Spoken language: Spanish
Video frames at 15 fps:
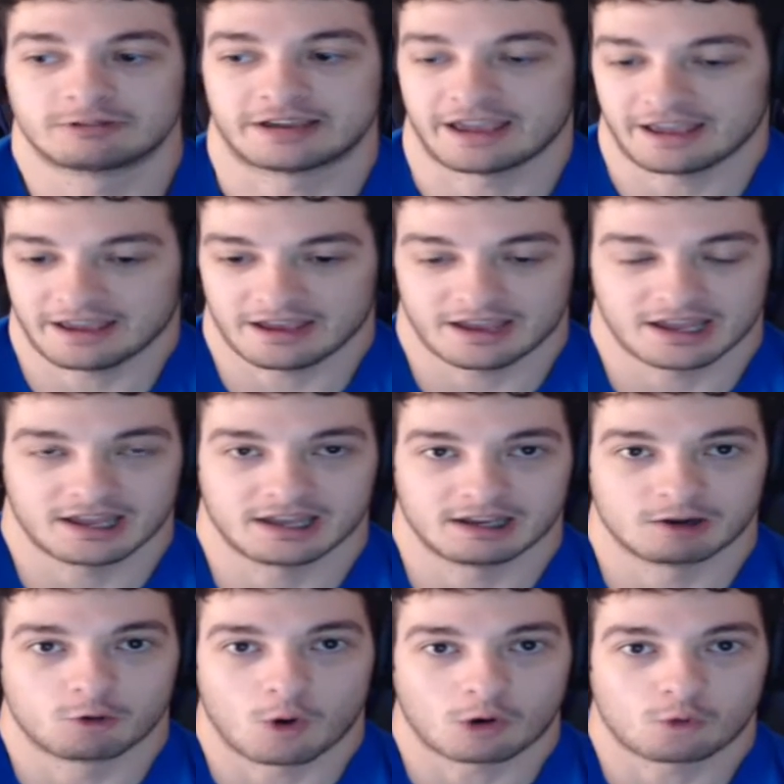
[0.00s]

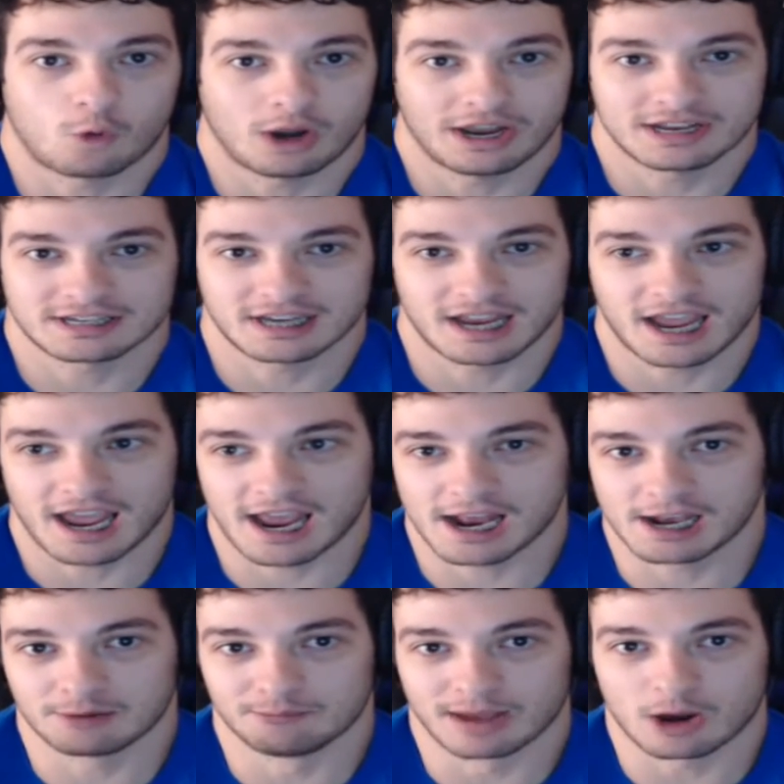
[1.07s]
que cuál es
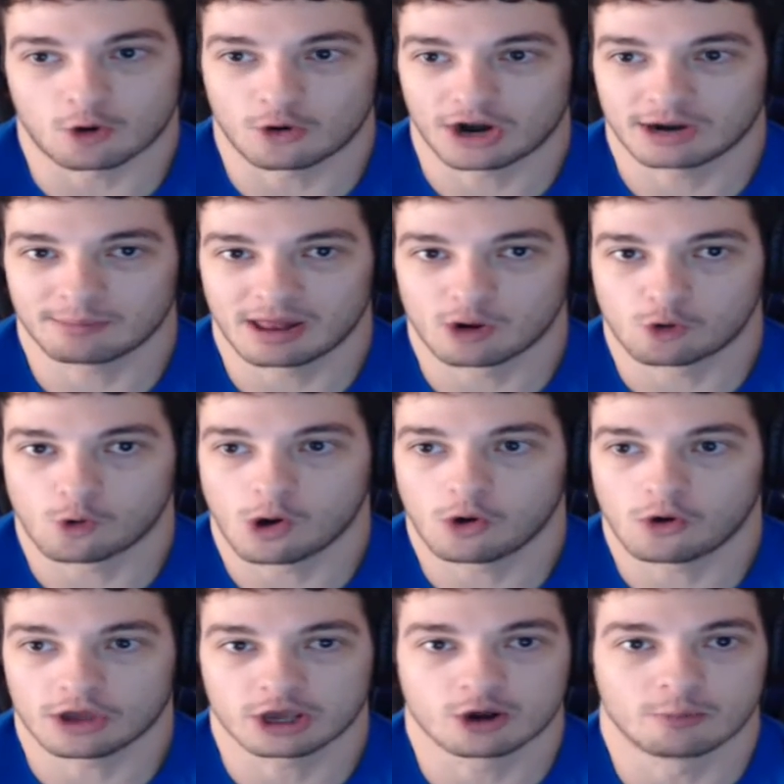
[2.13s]
el mejor arma del
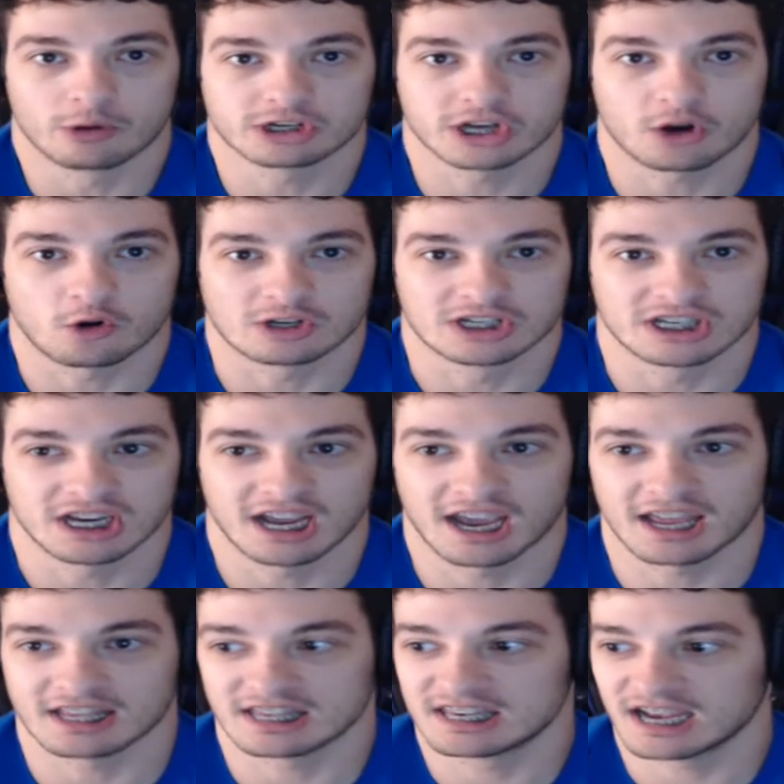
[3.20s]
juego y cómo se consigue